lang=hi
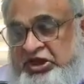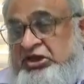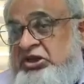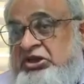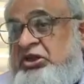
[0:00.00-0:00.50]

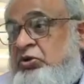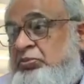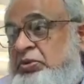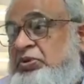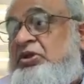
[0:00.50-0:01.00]
साइकेट्री के
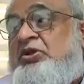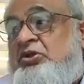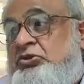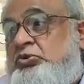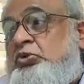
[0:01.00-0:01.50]
लेवल पे भी
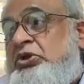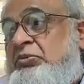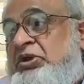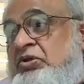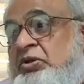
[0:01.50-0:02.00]
स्कूल
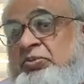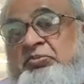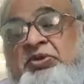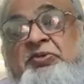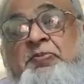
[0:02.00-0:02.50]
के भी लेवल
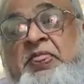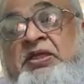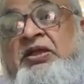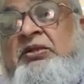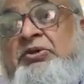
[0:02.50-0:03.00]
पे भी
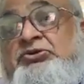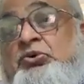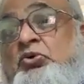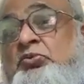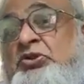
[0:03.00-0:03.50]
कि इन
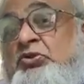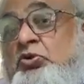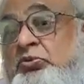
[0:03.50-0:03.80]
बच्चों को भी